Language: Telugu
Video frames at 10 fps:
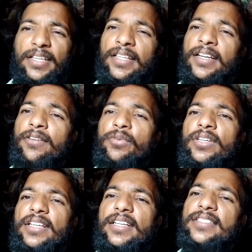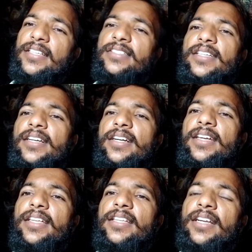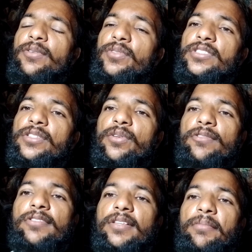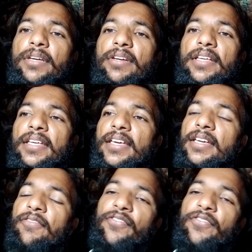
ఏదన్నా ఉంటే రీసెర్చ్ చేయండి దాని గురించి దొరుకుతుంది మీకు ఏ